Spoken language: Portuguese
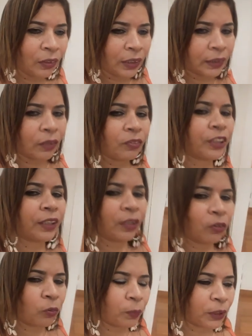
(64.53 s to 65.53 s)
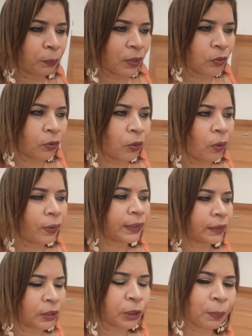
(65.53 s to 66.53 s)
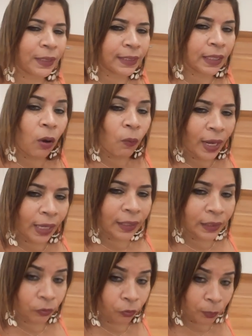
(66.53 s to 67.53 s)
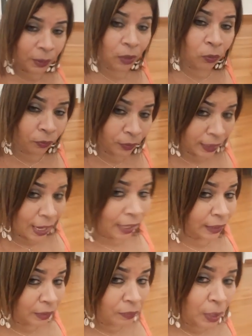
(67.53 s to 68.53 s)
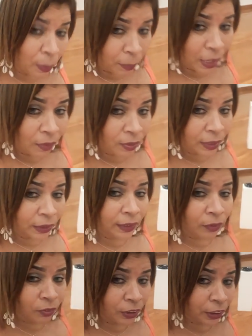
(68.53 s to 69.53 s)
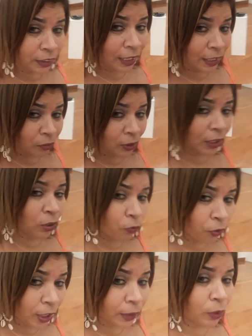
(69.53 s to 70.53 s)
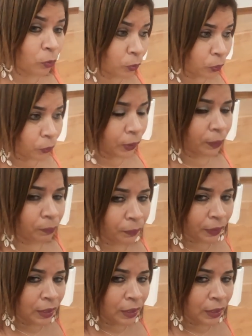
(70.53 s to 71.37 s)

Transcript: entrevistei algumas pessoas, em especial ela que foi minha convidada. Breve essa entrevista estará no canal Foca na Cultura.